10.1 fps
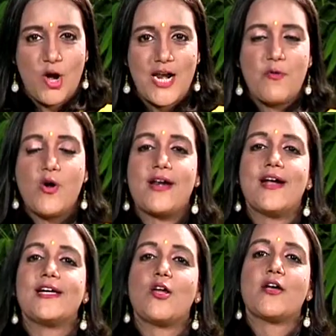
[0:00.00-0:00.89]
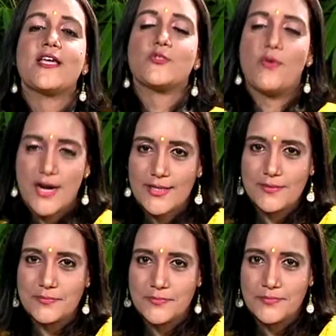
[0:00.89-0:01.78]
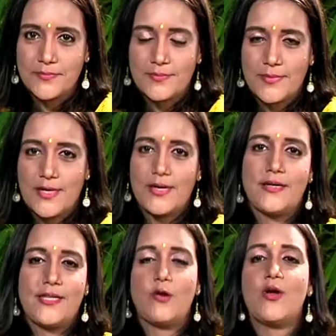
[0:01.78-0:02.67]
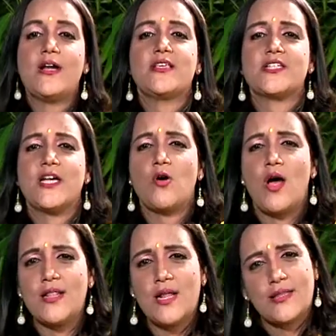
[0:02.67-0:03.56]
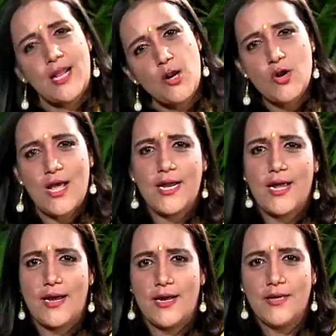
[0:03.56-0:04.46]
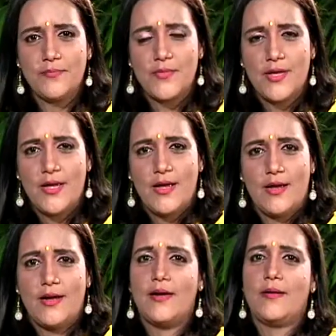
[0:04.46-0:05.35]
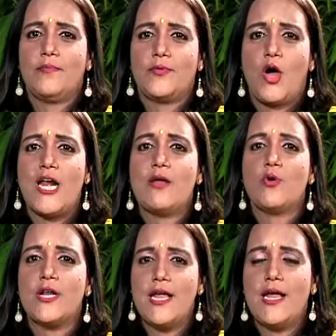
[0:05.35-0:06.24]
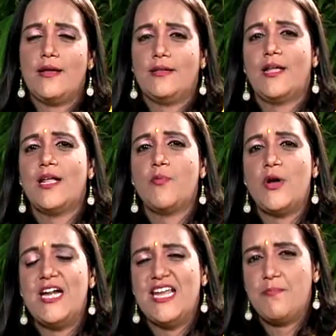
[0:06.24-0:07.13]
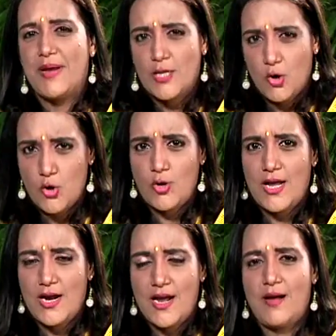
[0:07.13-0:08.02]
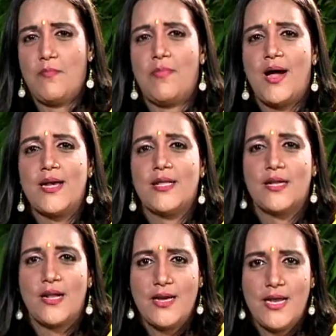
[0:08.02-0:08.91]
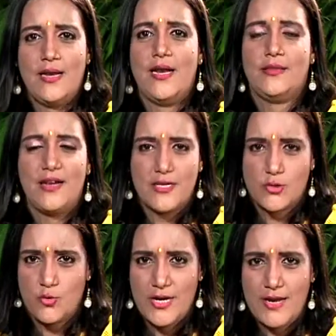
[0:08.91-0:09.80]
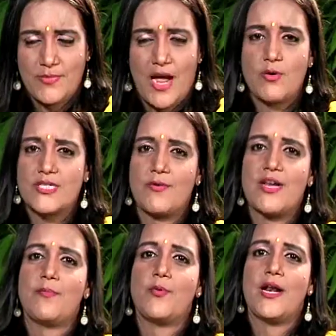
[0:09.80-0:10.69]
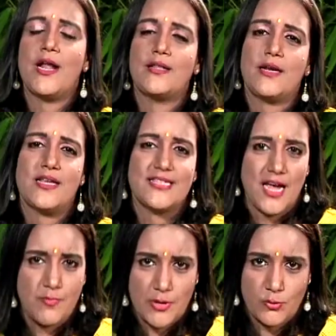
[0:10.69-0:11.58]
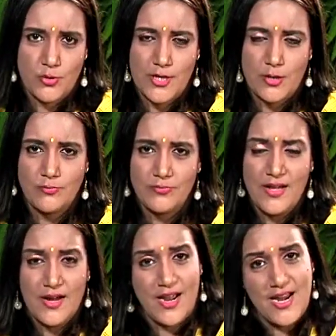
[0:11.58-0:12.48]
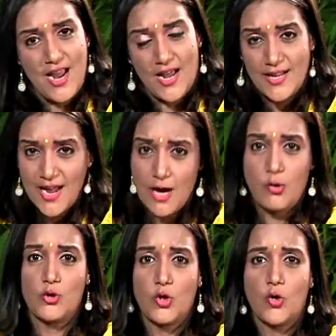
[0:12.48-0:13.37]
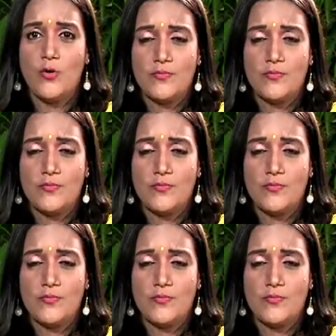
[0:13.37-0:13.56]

టాలీవుడ్ రియల్ టాక్కి స్వాగతం తెలుగు ఇండస్ట్రీలో అందరి తల్లో నాలిక ఆయన టాలీవుడ్కి దాదాపు ఇంటికి పెద్ద కొడుకులాగా బాధ్యతలన్నీ నెత్తినేసుకుని అవసరమైనప్పుడెల్లా అందరికీ సహాయపడుతుంటారు కానీ అదే హక్కుతో